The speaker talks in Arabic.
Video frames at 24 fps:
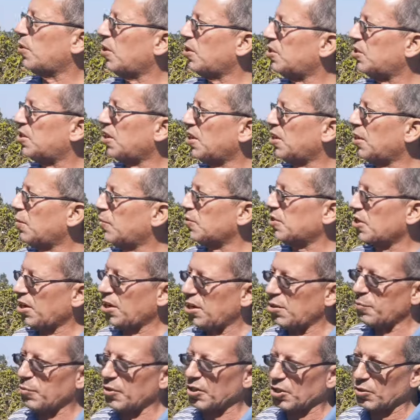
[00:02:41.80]
الساده
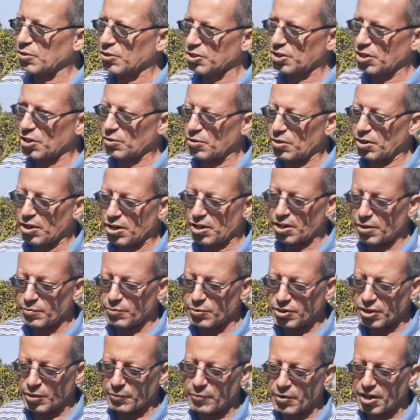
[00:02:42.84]
المزارعين بيتوجهوا
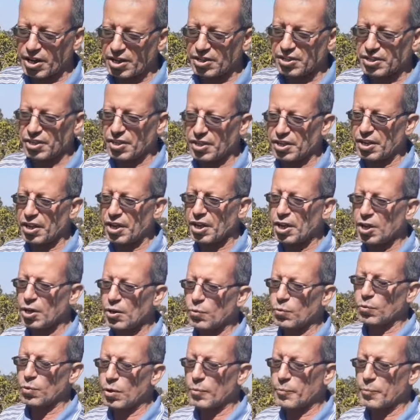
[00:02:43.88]
للمجمعات دي
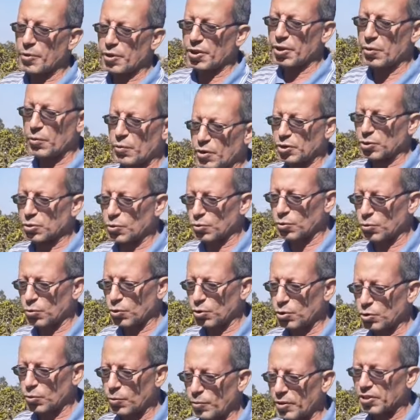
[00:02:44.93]
وبيودوا
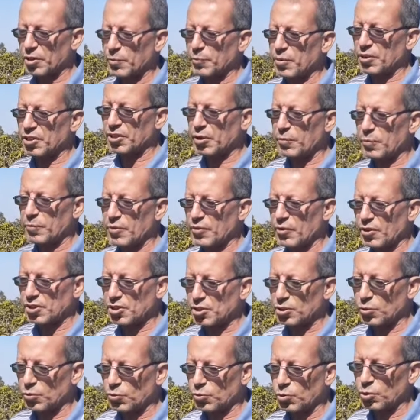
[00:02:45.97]
القط وبعدين بيتم
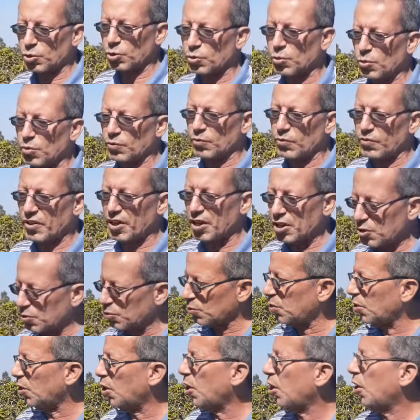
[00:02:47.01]
وزن القط
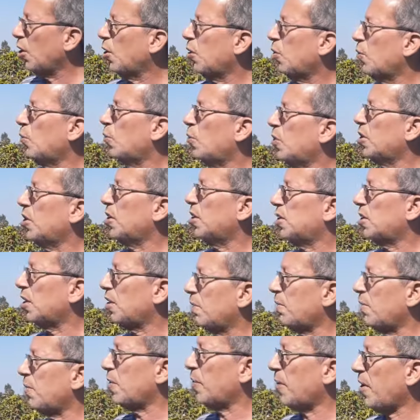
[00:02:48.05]
وفرزه
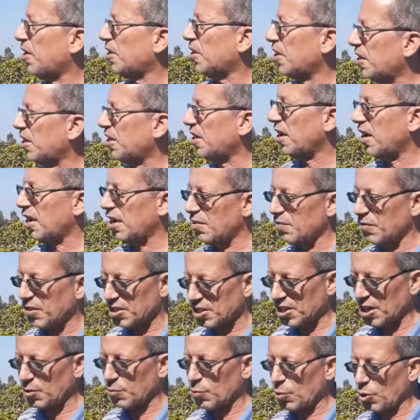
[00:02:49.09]
ويتم بعد كده
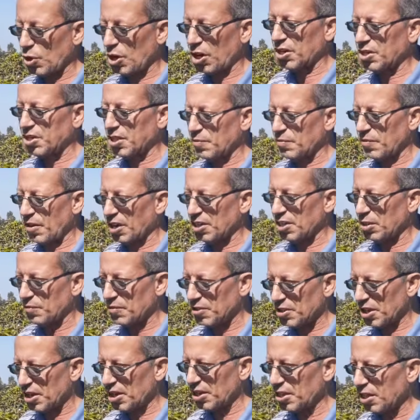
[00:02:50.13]
المزاد بيحدد ميعاد
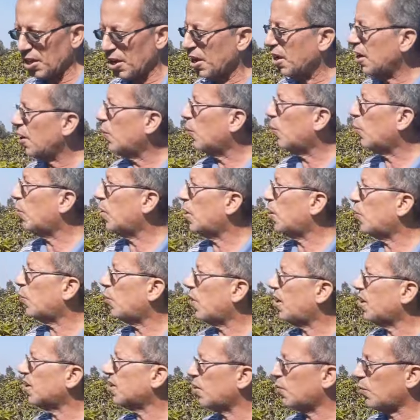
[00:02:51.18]
المزاد
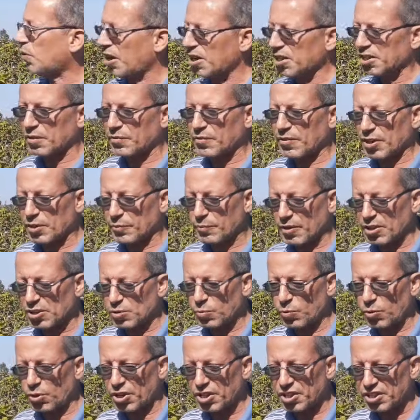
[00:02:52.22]
وايضا
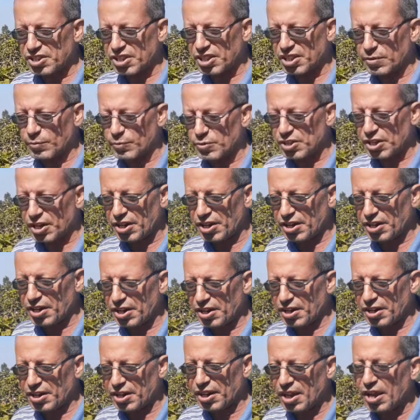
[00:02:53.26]
مسموح للساده
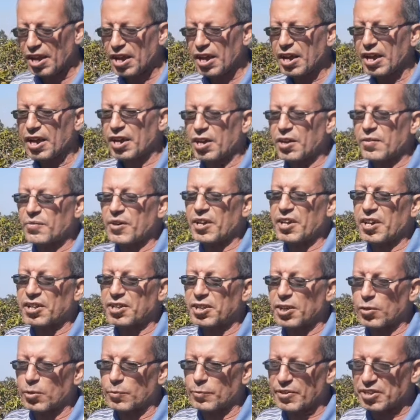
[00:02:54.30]
المزارعين ان هم
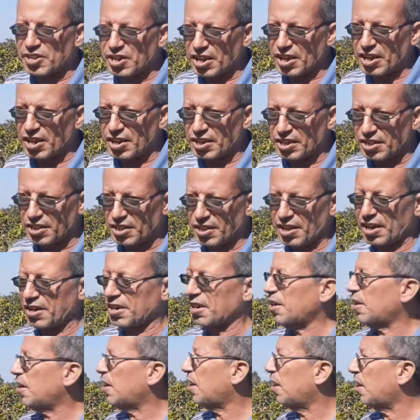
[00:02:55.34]
يحضروا المزاد يعني
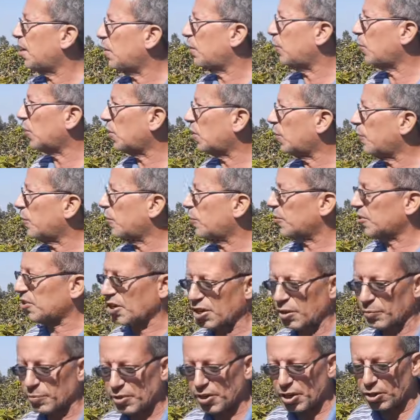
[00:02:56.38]
اللي ممكن
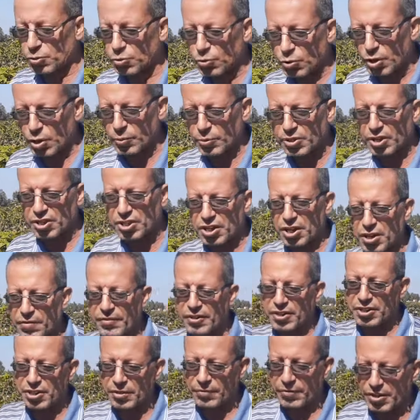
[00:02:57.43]
بالبطاقه بتاعته او بتصريح
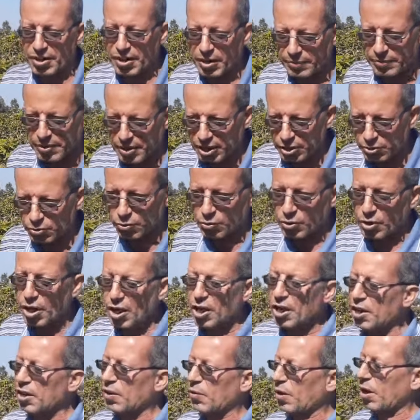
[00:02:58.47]
من الجمعيه بتاعته
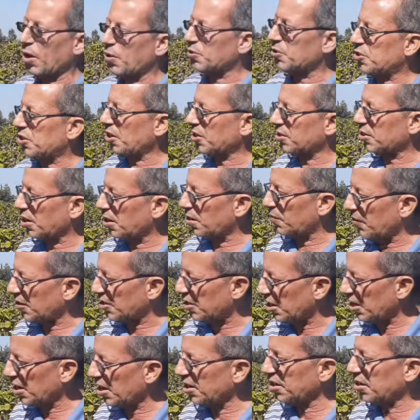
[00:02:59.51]
لو عاوز يحضر
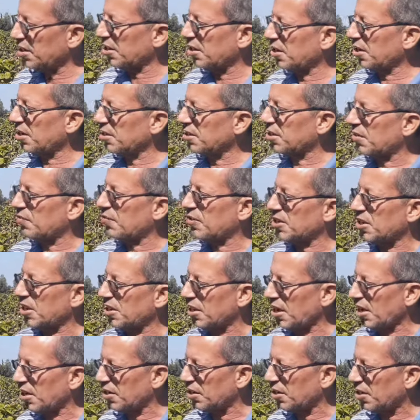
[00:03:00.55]
المزاد يحضر المزاد
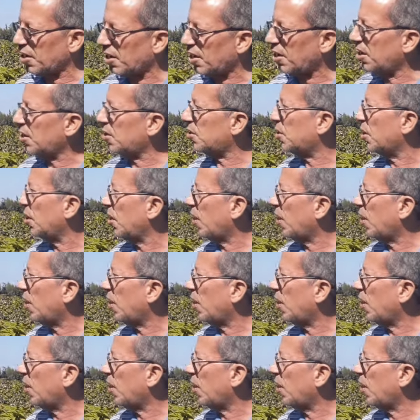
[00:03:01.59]
عادي خالص